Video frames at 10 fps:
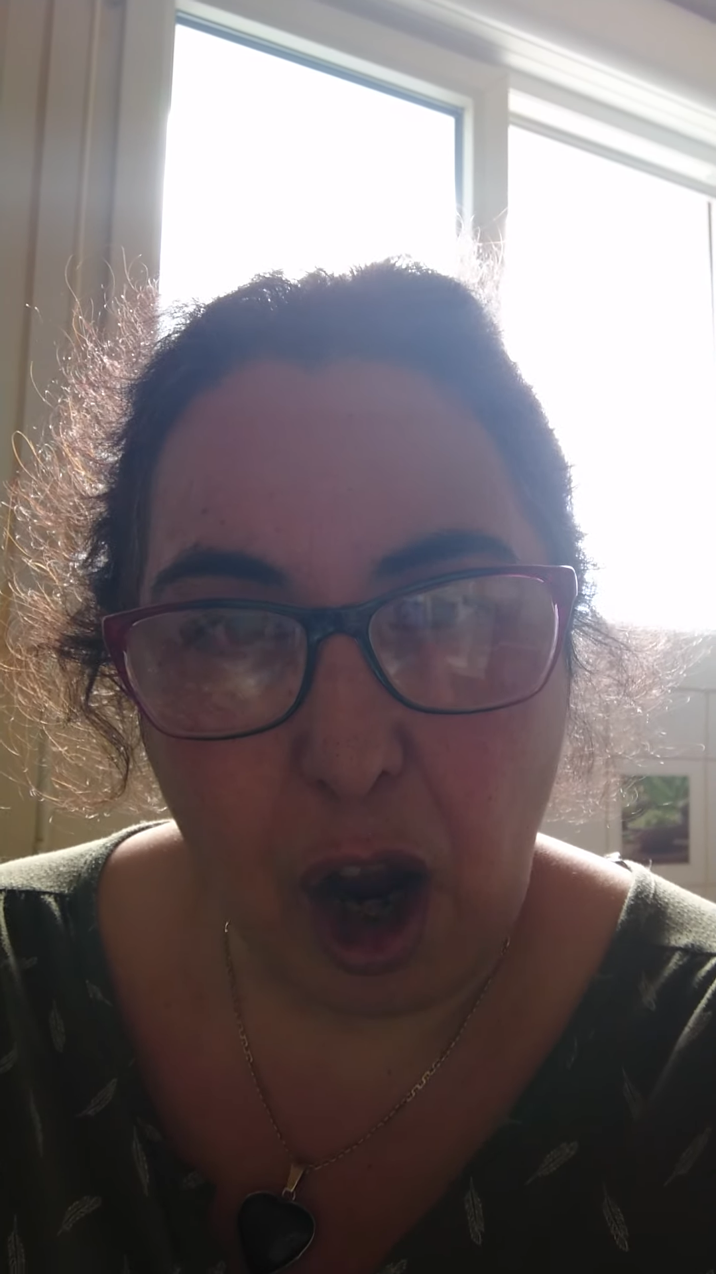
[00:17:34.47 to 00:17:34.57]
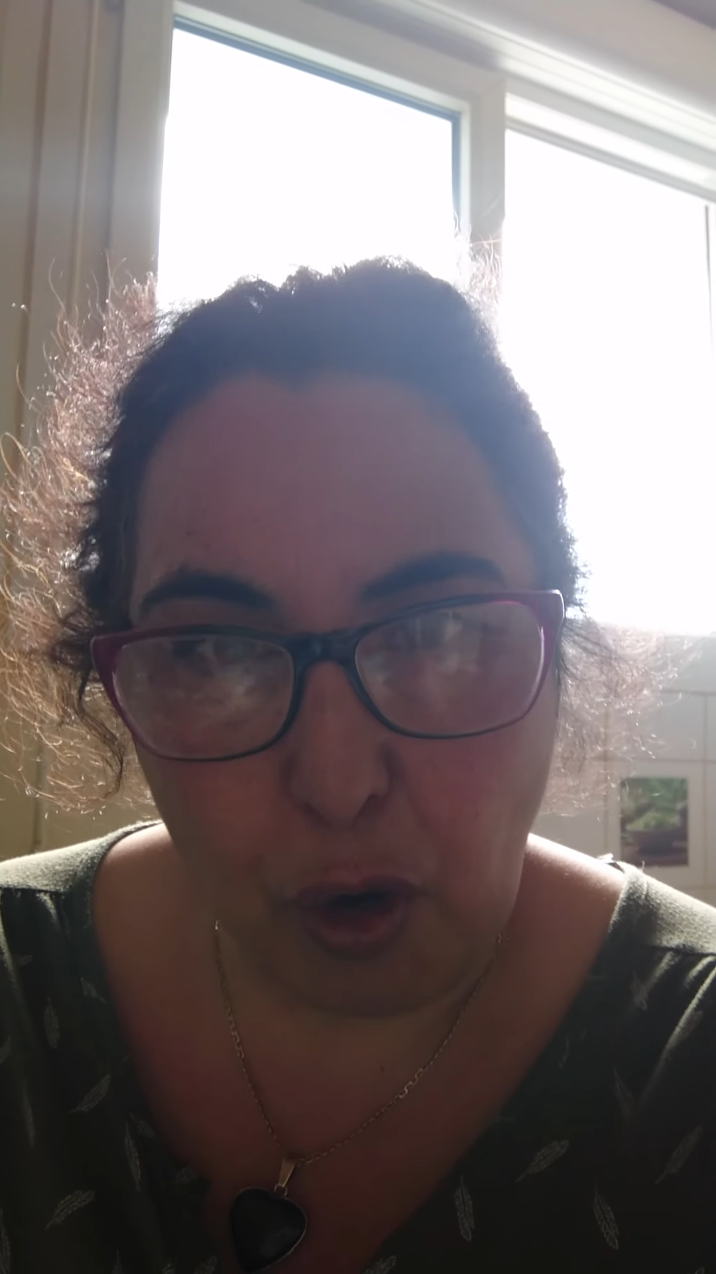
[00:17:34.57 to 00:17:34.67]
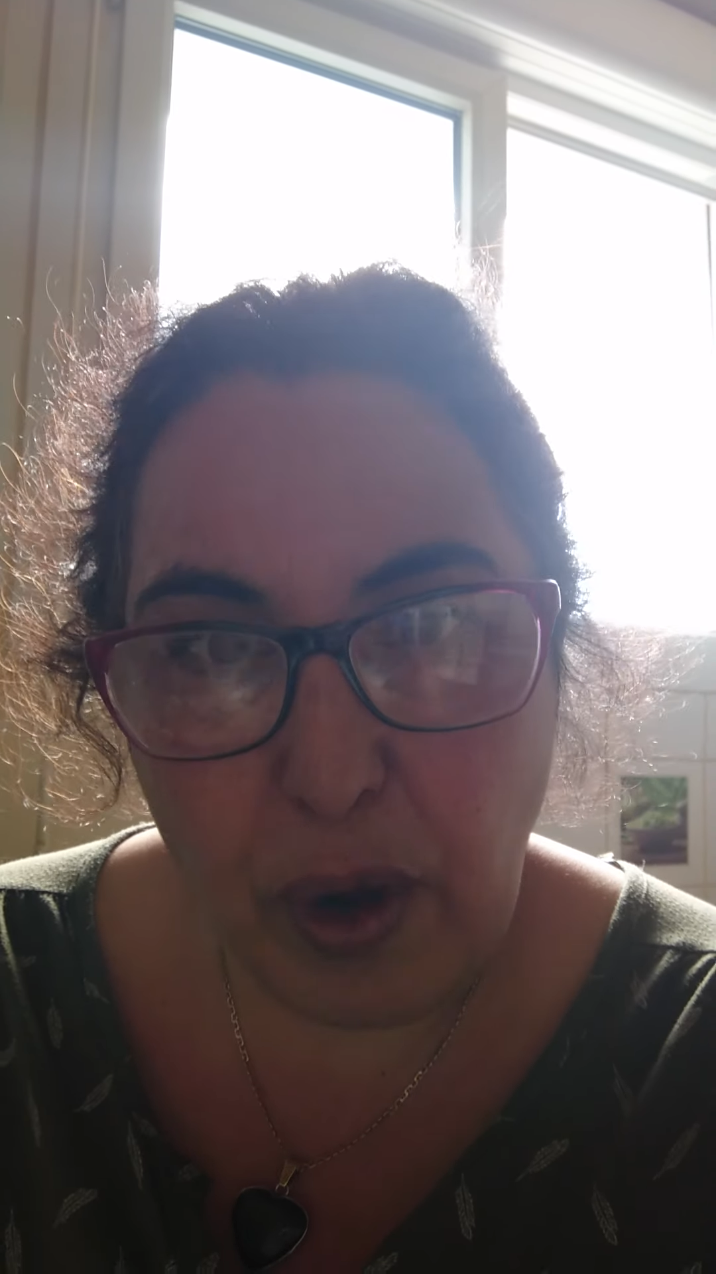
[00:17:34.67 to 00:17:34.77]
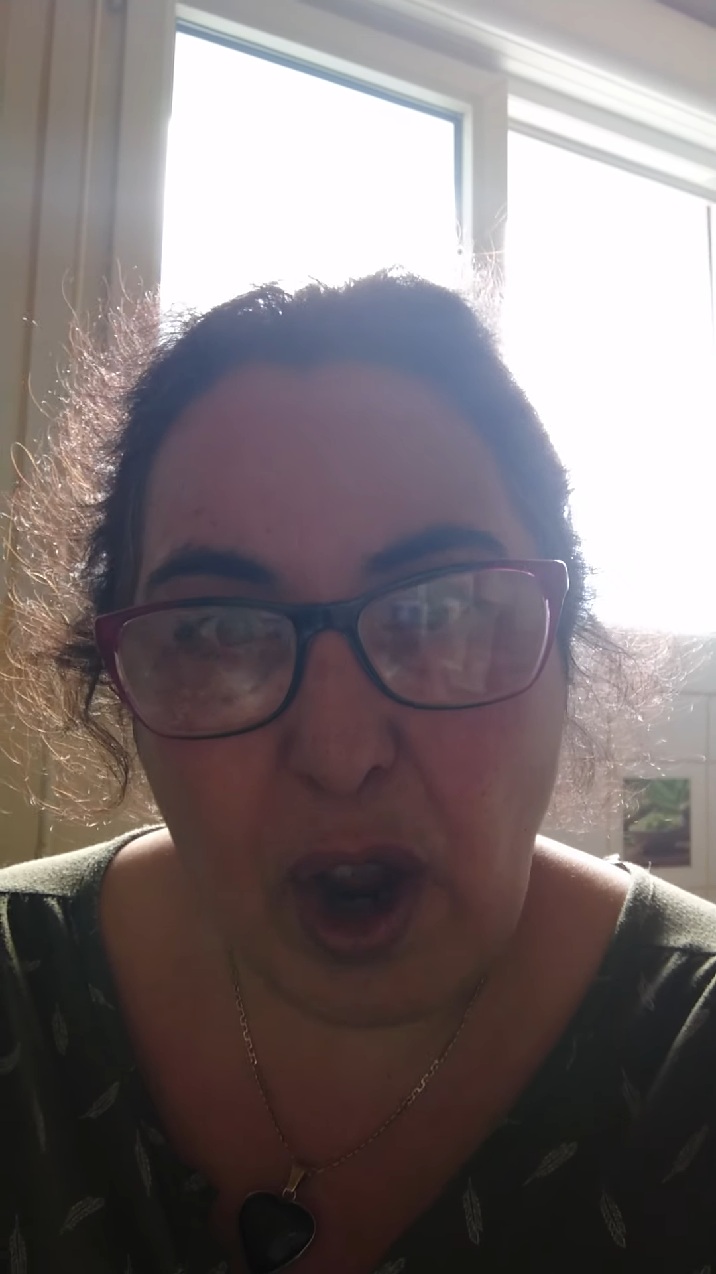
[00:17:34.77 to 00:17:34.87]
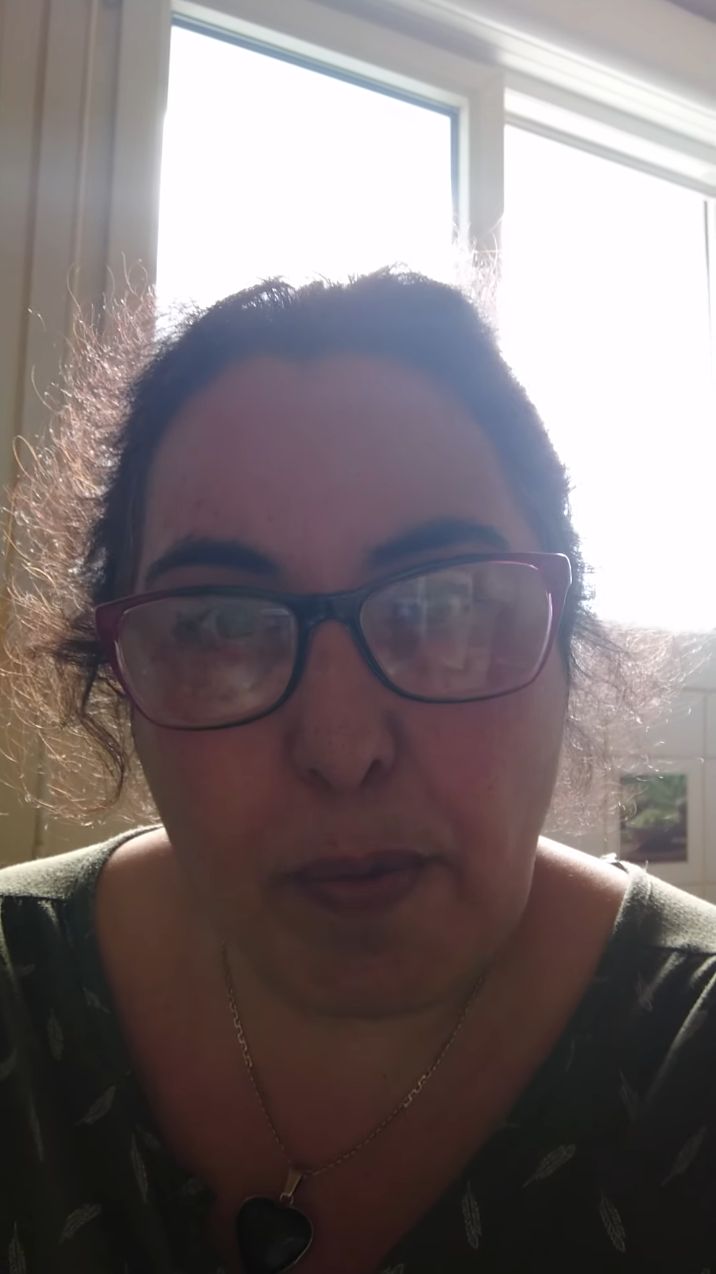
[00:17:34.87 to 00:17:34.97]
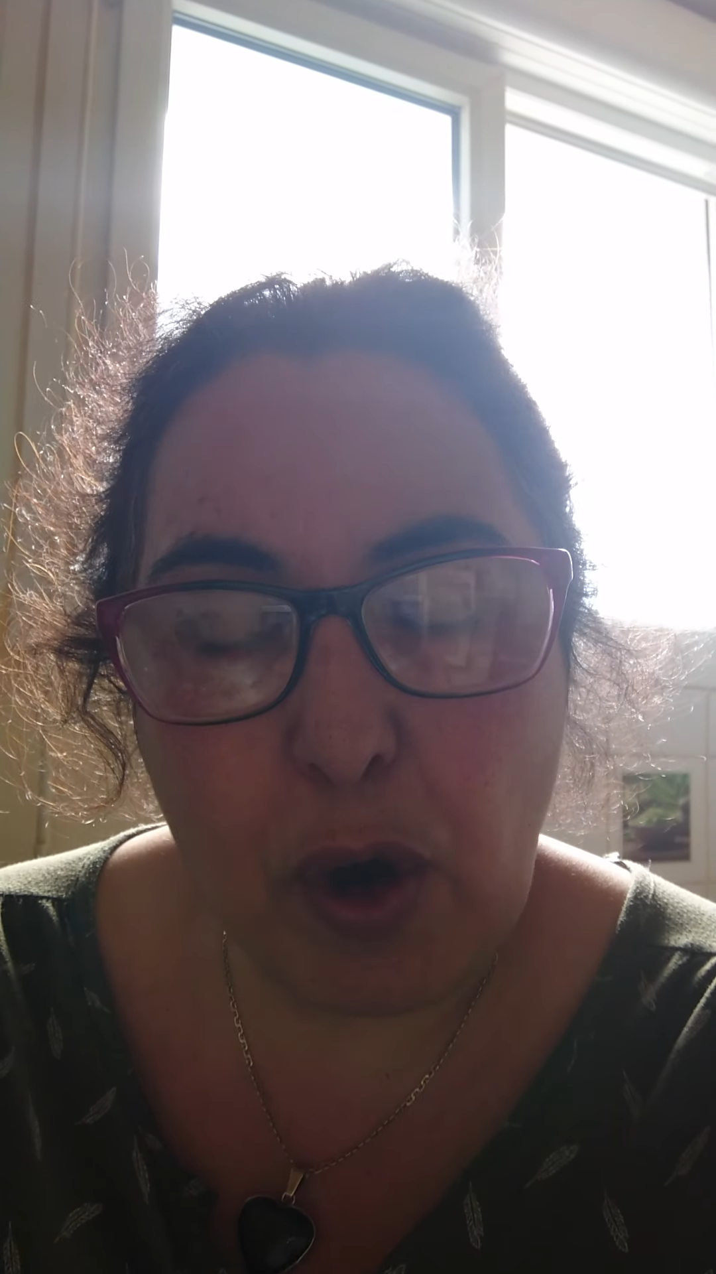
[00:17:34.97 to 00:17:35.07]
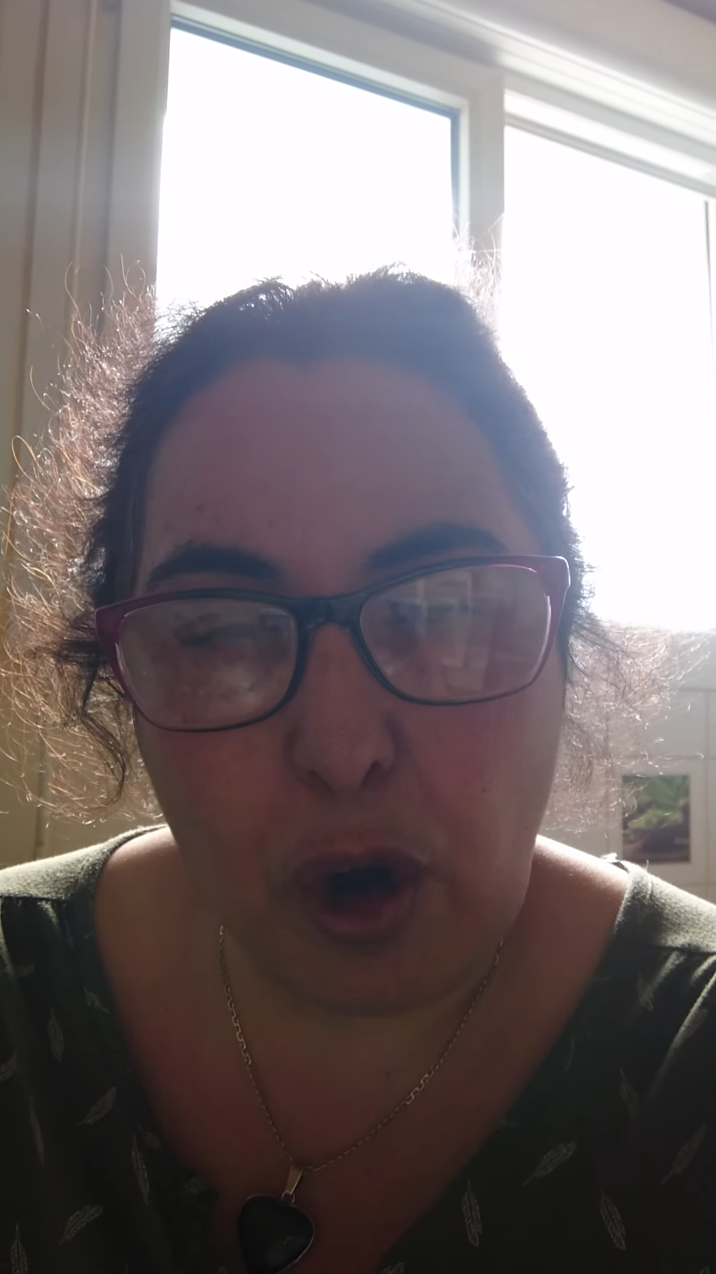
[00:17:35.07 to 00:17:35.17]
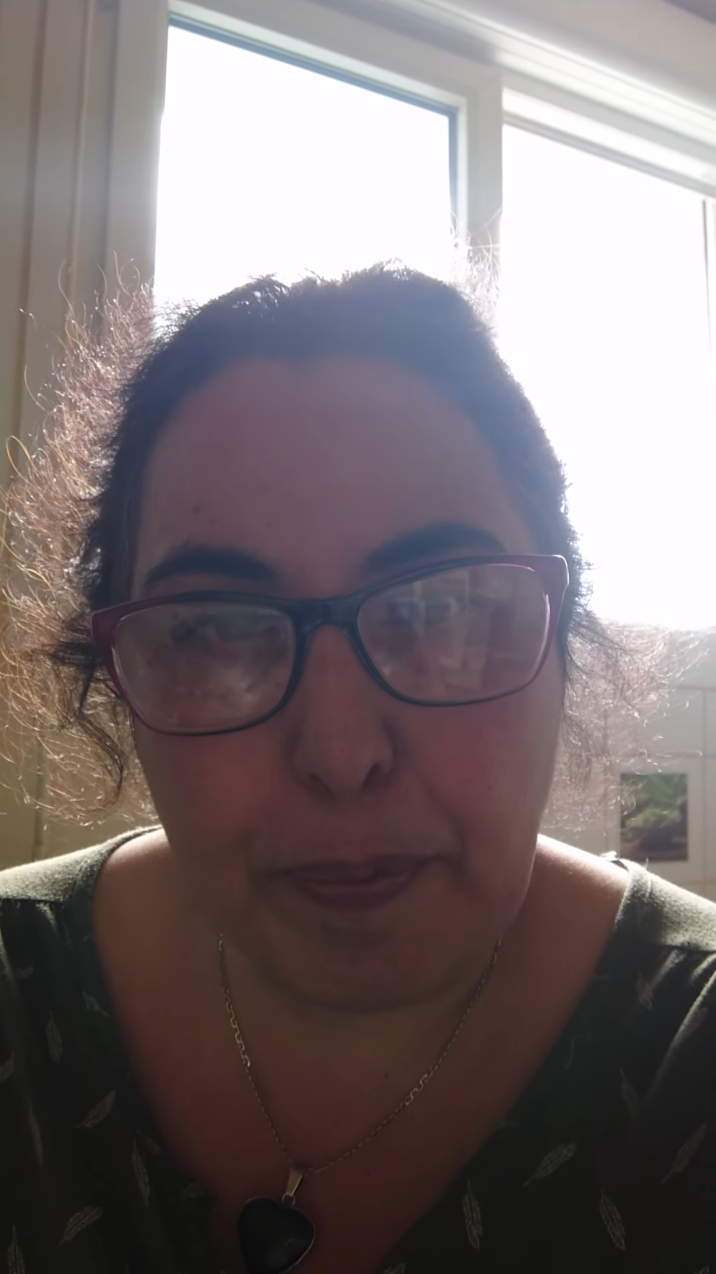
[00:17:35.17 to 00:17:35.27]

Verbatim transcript: Alors oui, on me